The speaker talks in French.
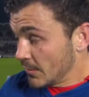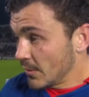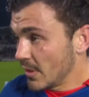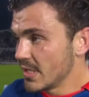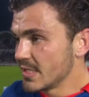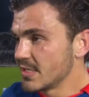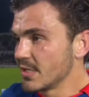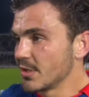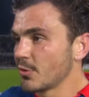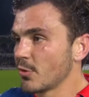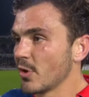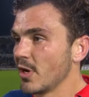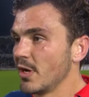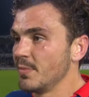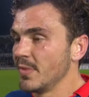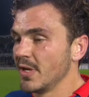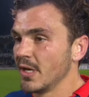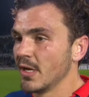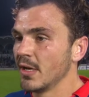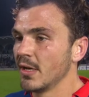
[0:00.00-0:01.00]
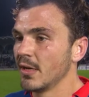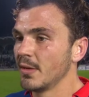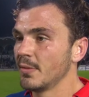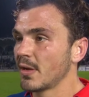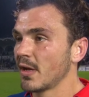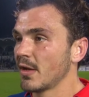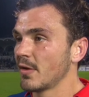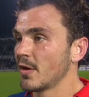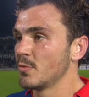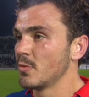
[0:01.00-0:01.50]
Ouais, c'est cruel, mais
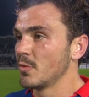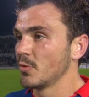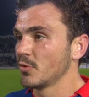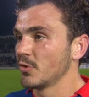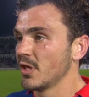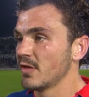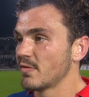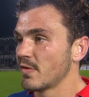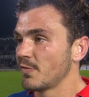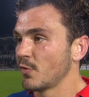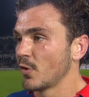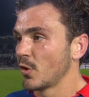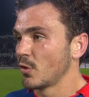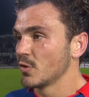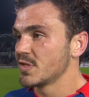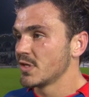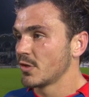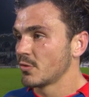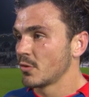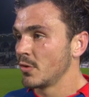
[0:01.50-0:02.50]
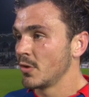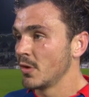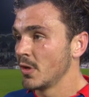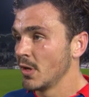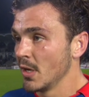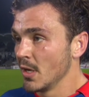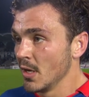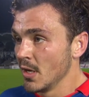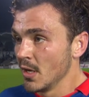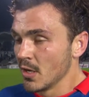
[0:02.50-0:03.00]
après, à un moment donné, il va falloir aussi
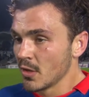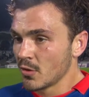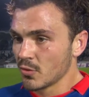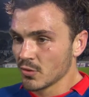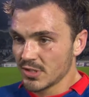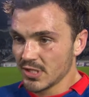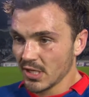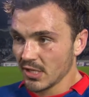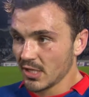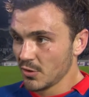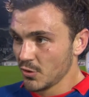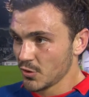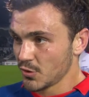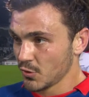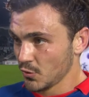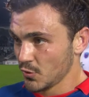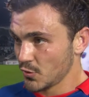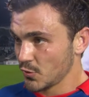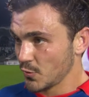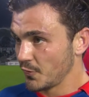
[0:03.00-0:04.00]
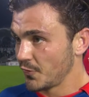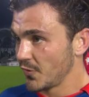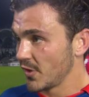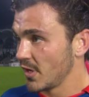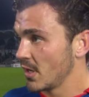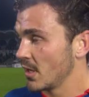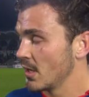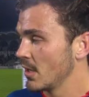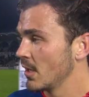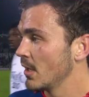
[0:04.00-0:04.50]
qu'on tire des leçons de ce qu'on
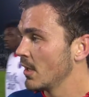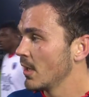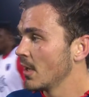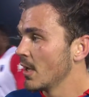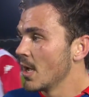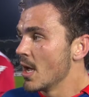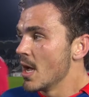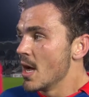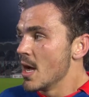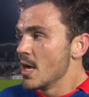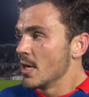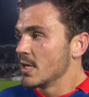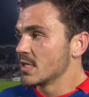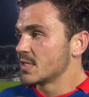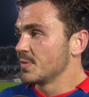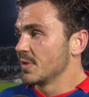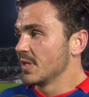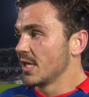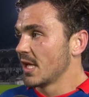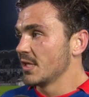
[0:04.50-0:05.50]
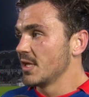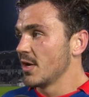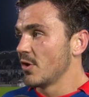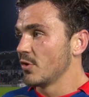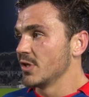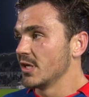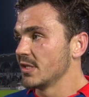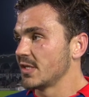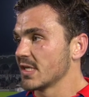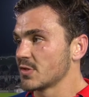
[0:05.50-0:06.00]
fait. La semaine dernière,
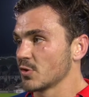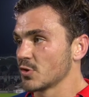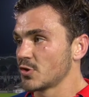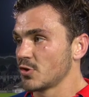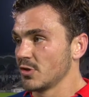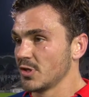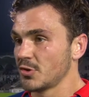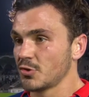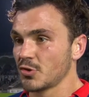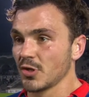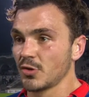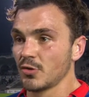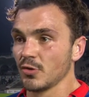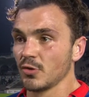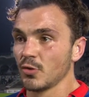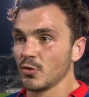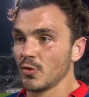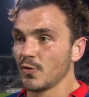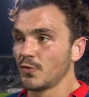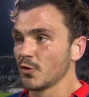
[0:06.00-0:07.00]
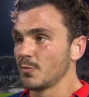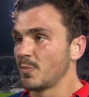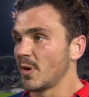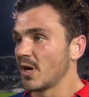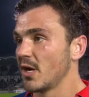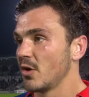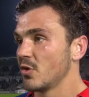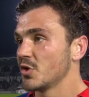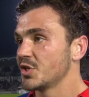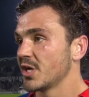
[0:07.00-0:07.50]
on a été sanctionné sur chacune de nos fautes par
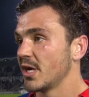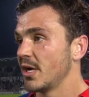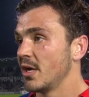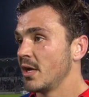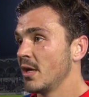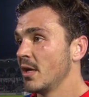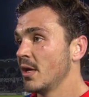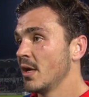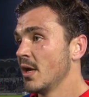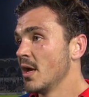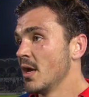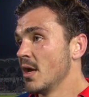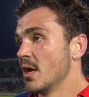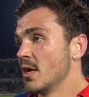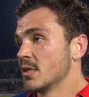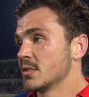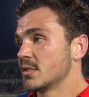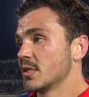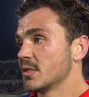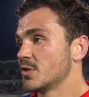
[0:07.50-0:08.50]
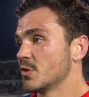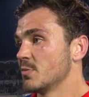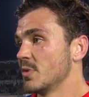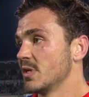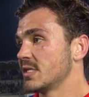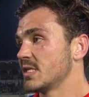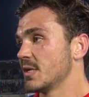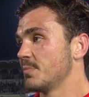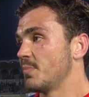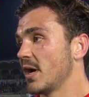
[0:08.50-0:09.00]
La Rochelle. Cette
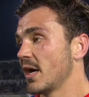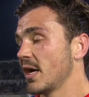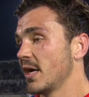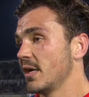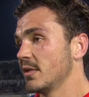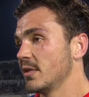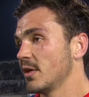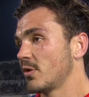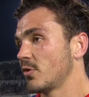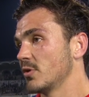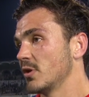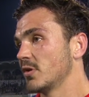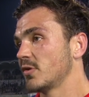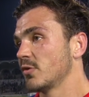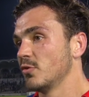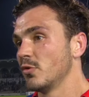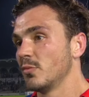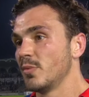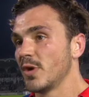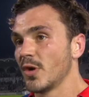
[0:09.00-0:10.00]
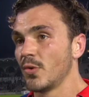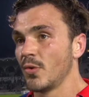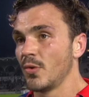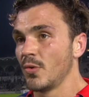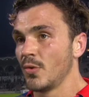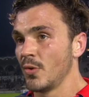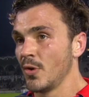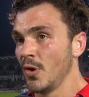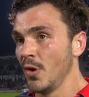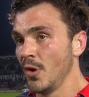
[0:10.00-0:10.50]
semaine, c'est pareil. Dès qu'on a tenu le
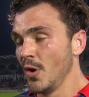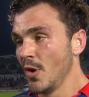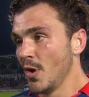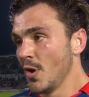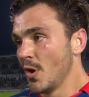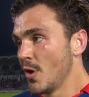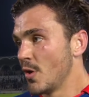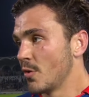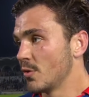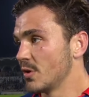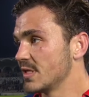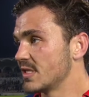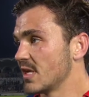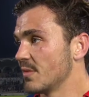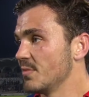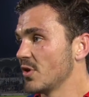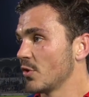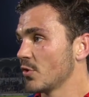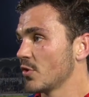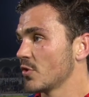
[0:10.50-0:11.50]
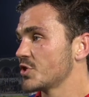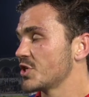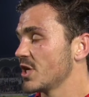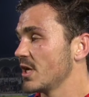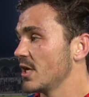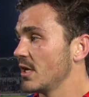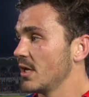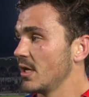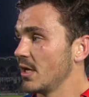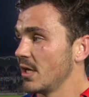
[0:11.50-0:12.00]
ballon, on les a mis en
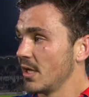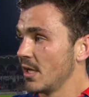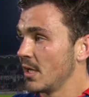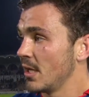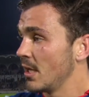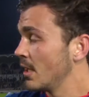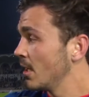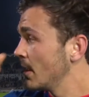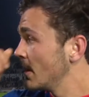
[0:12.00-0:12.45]
danger.